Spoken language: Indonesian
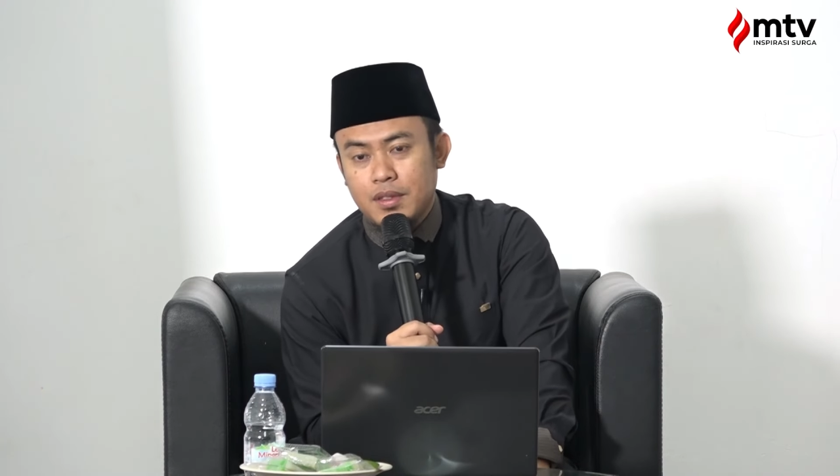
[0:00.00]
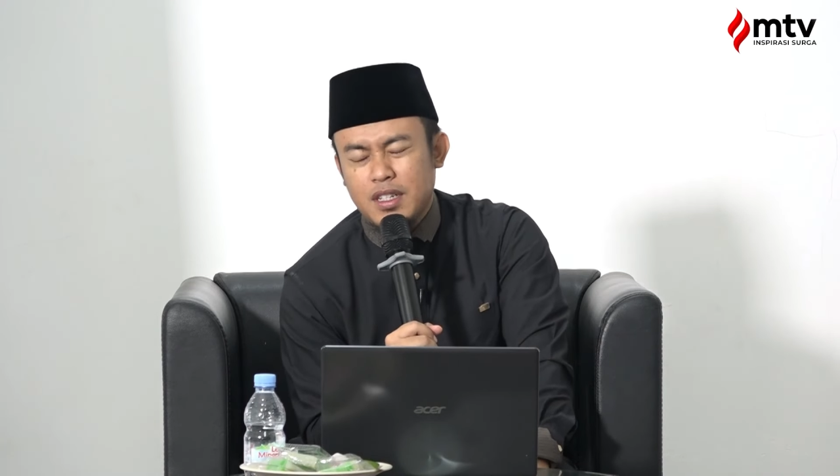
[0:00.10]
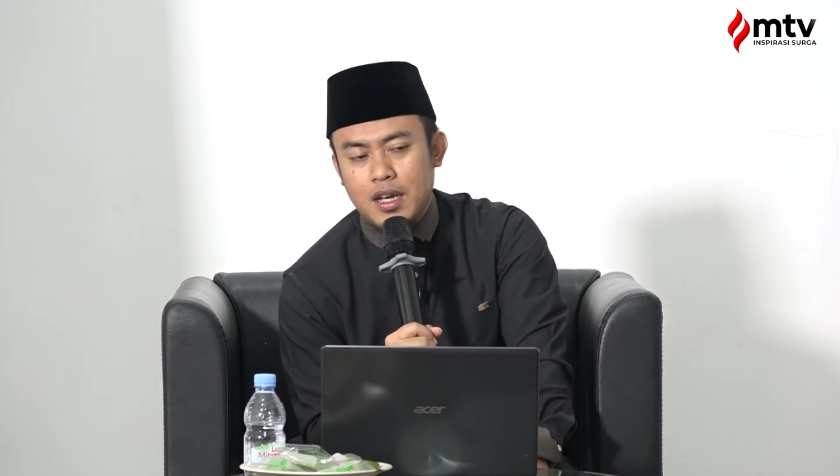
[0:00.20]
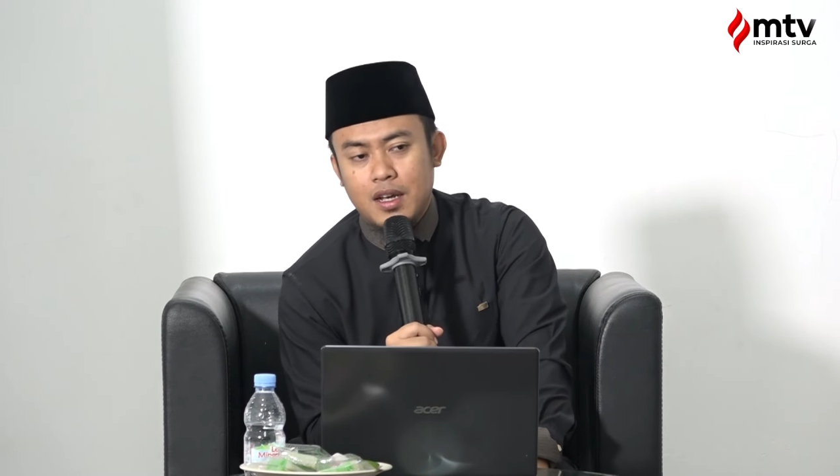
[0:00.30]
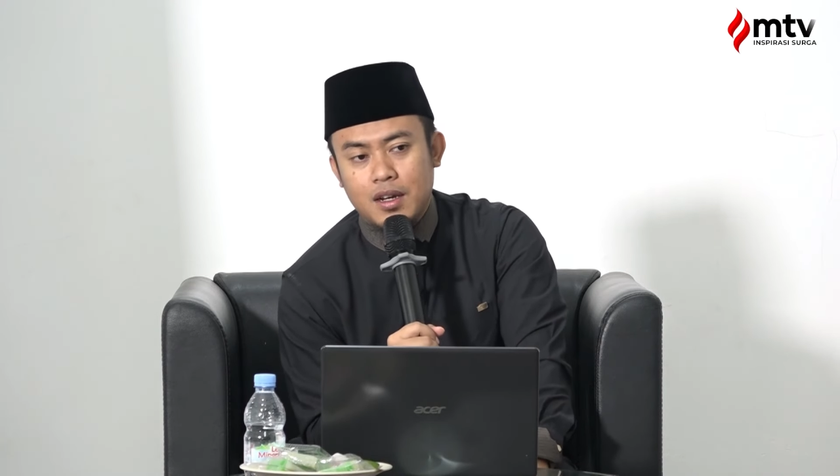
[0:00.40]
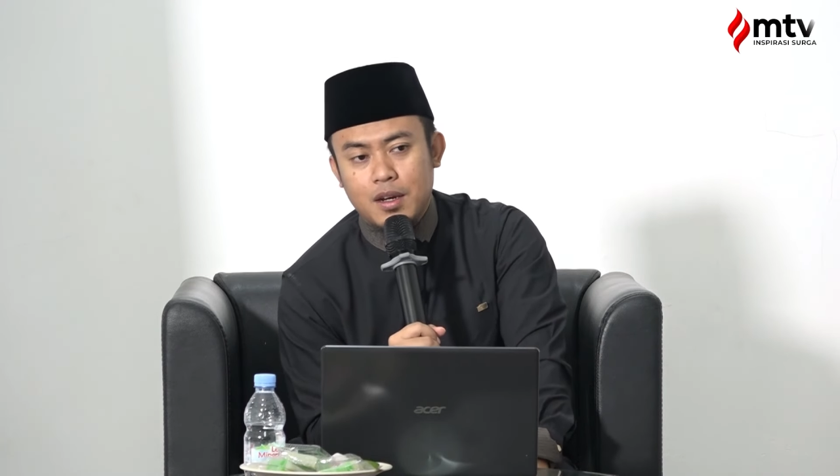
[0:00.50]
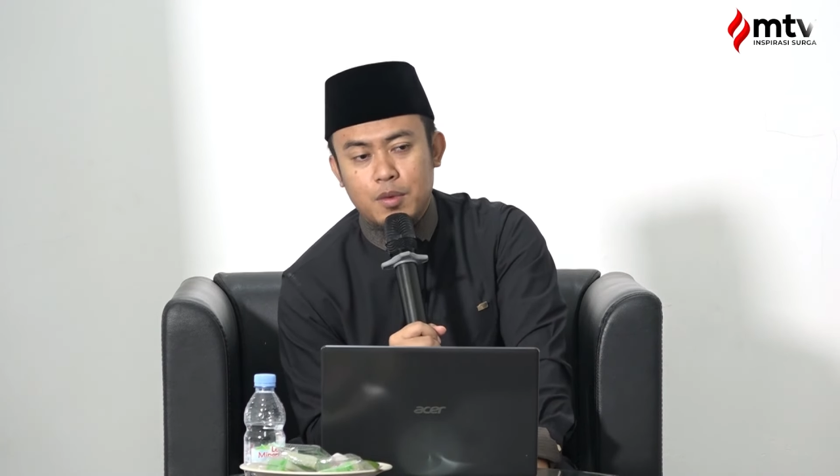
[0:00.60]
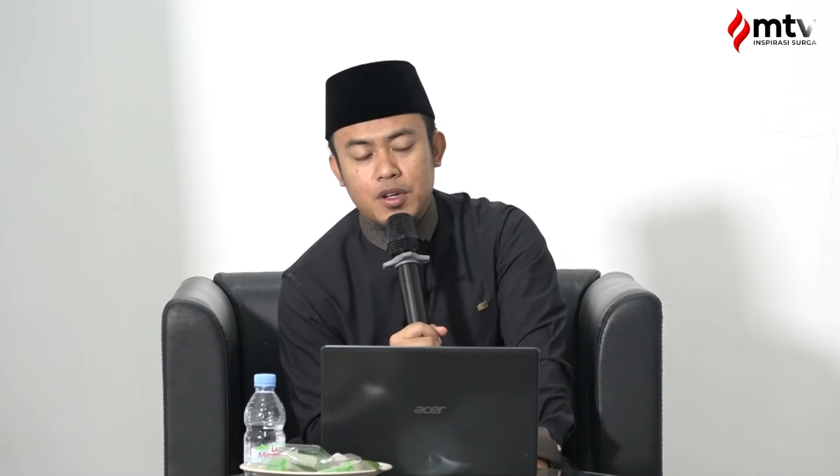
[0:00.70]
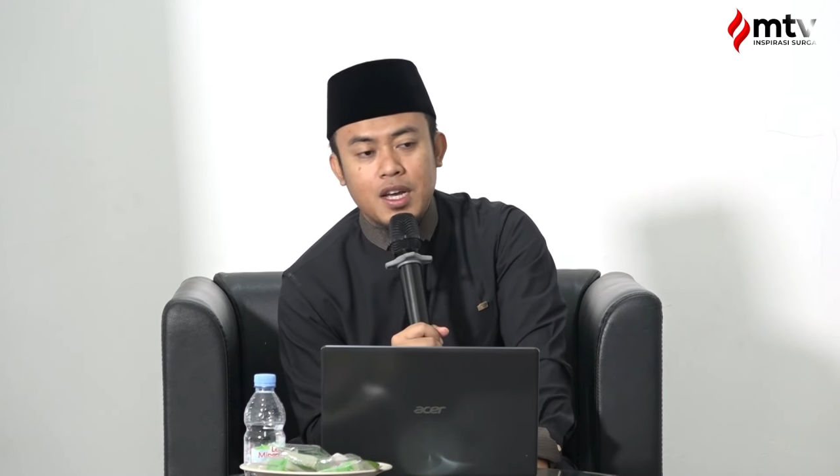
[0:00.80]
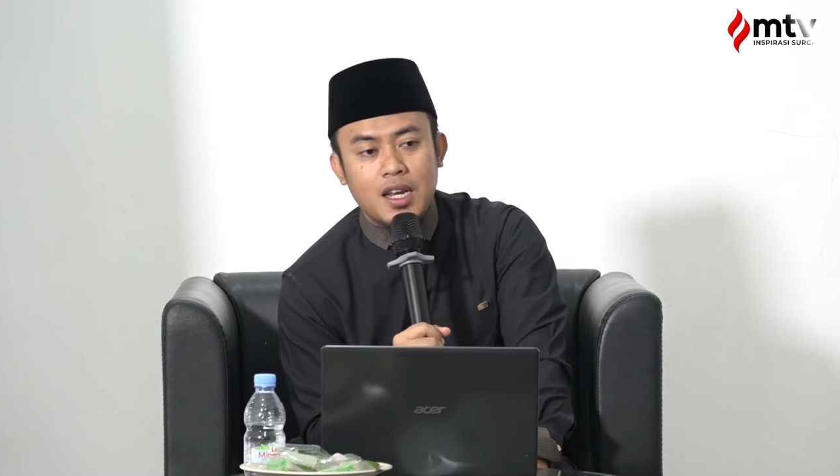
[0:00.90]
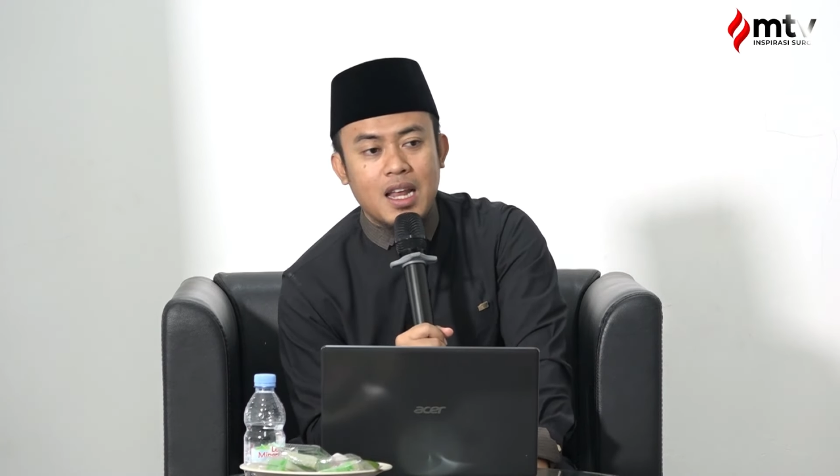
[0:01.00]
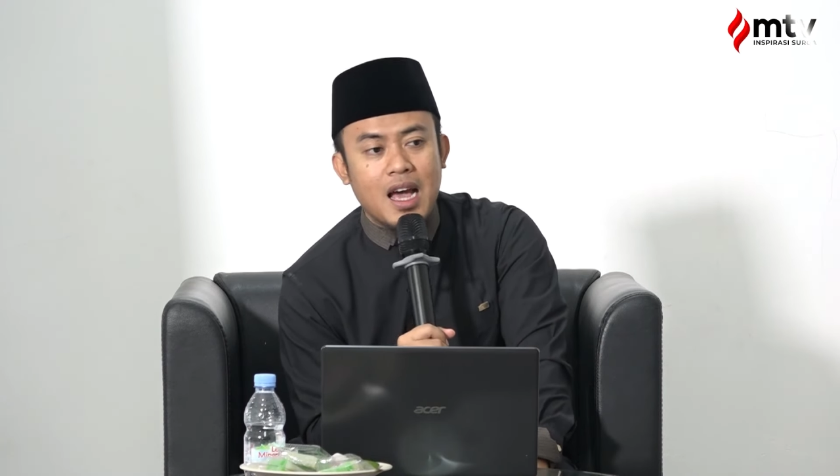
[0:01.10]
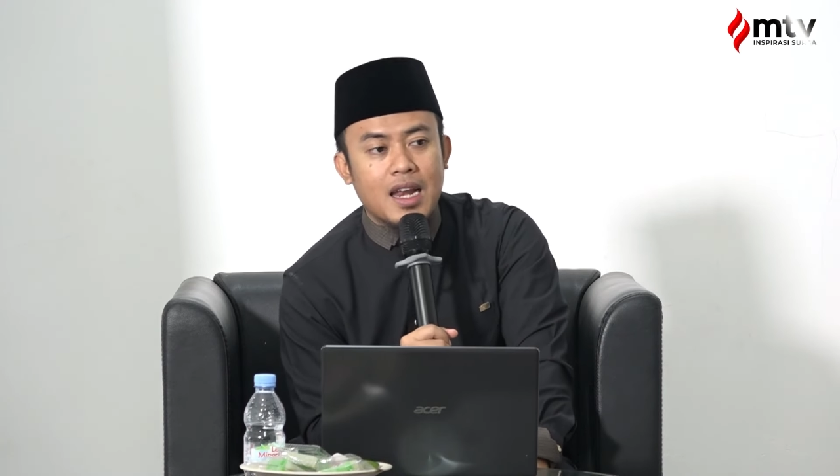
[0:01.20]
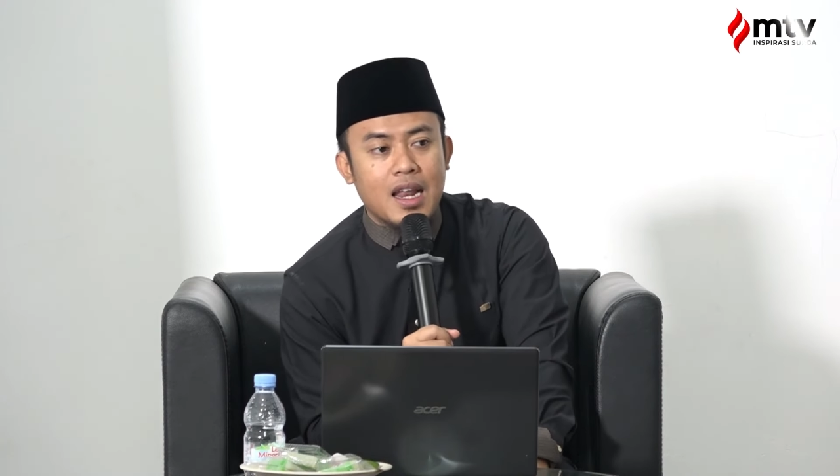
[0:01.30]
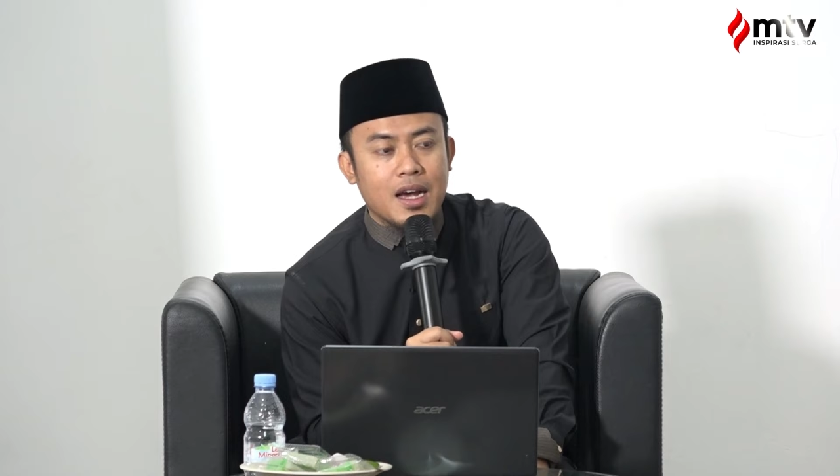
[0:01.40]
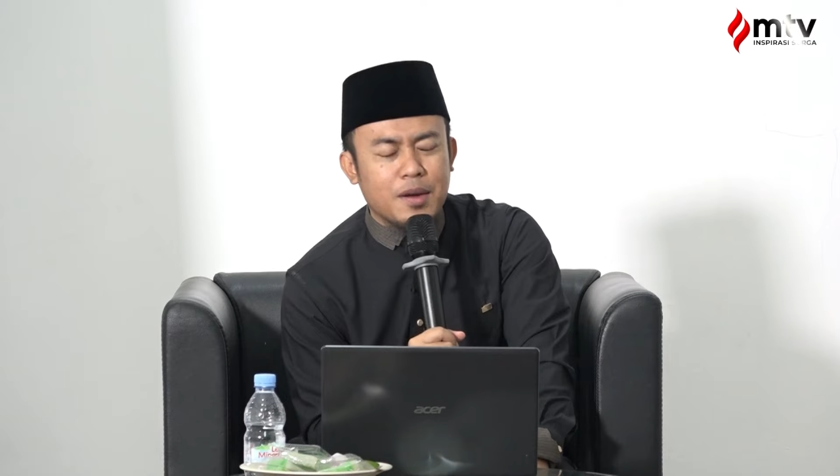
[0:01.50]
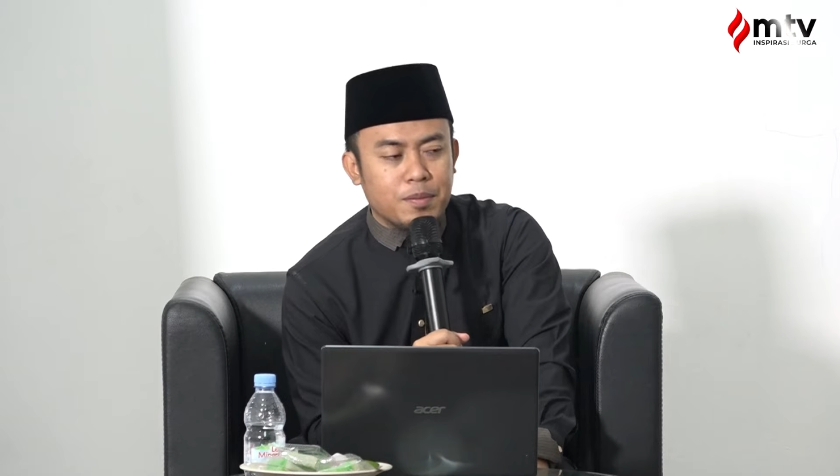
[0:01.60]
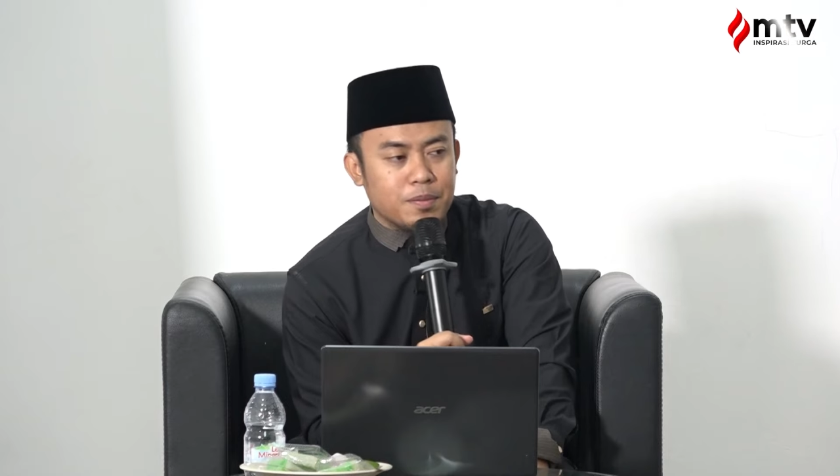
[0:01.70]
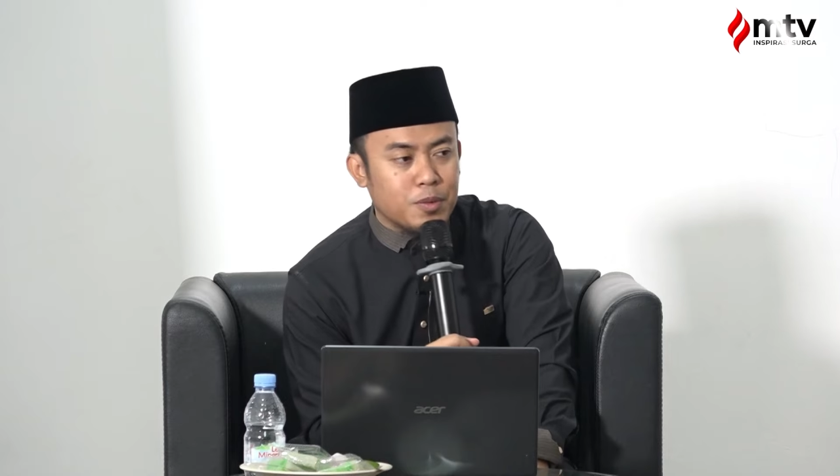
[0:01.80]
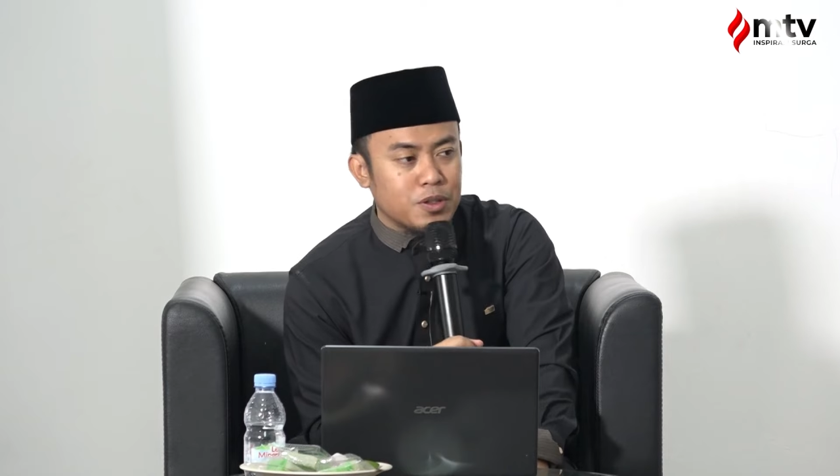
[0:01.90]
ya kemudian anak
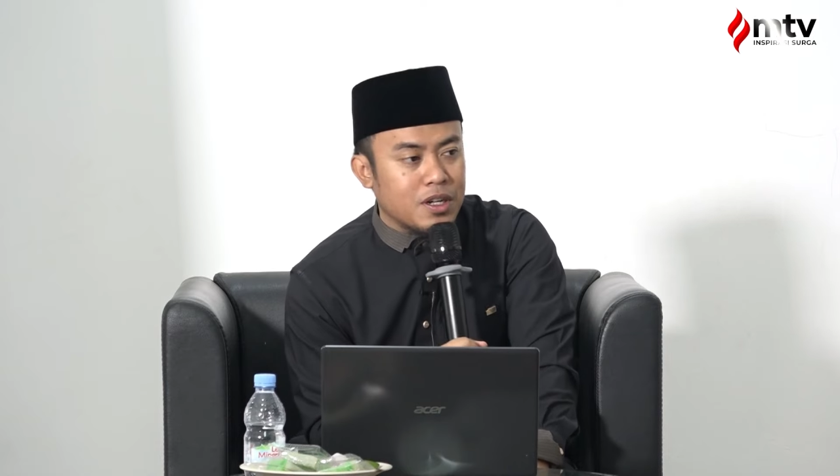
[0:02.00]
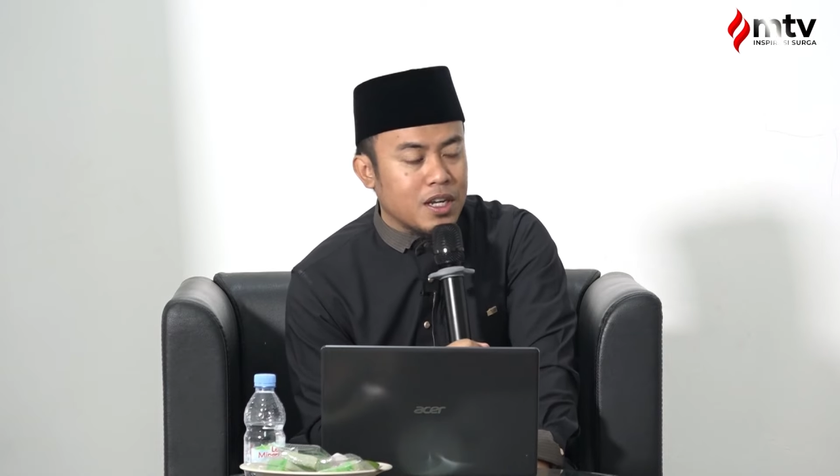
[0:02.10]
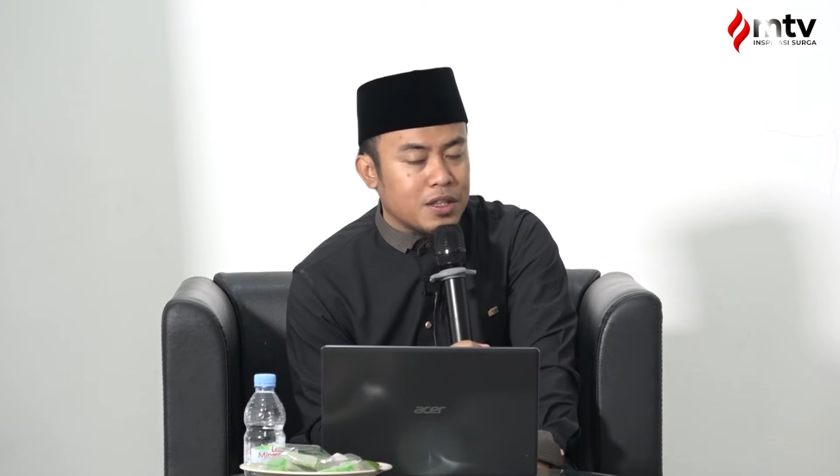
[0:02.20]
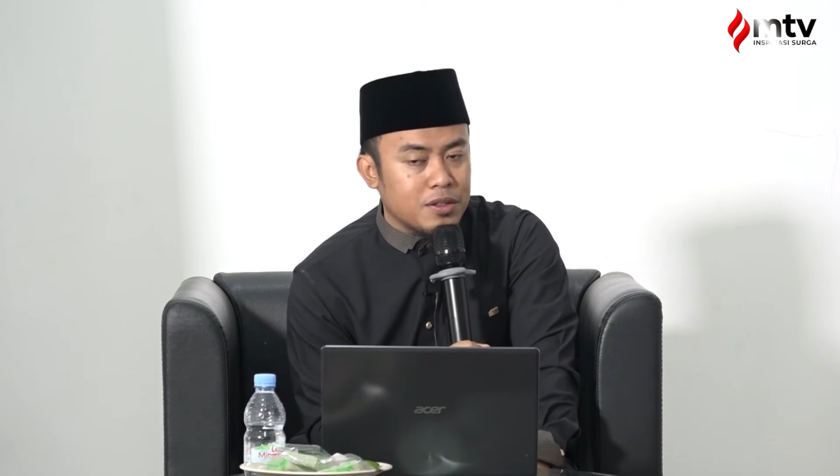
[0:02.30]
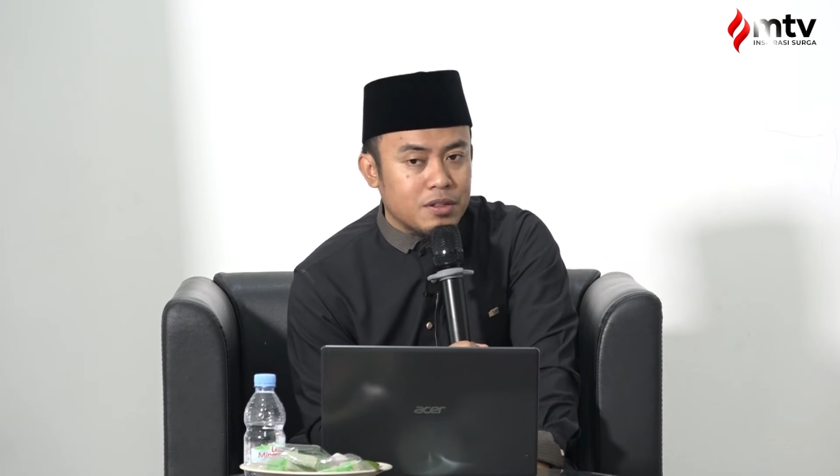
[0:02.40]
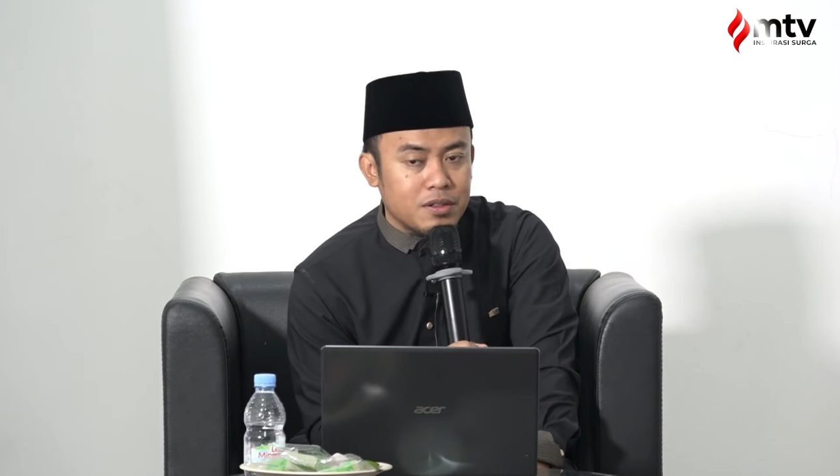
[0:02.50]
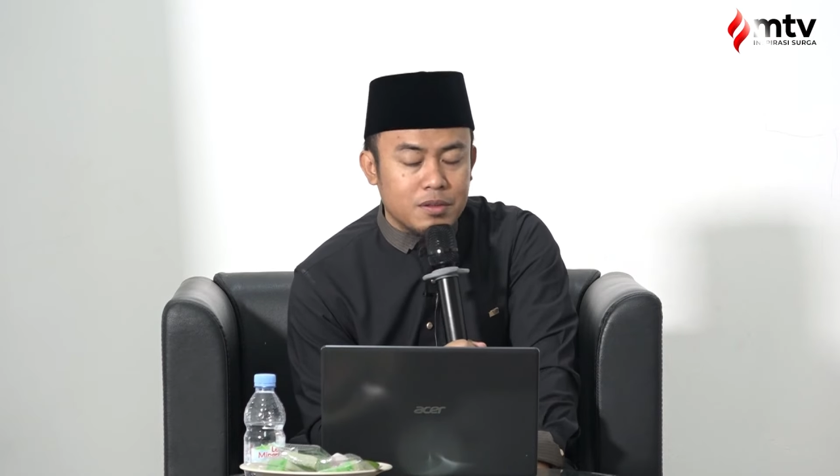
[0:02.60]
putri itu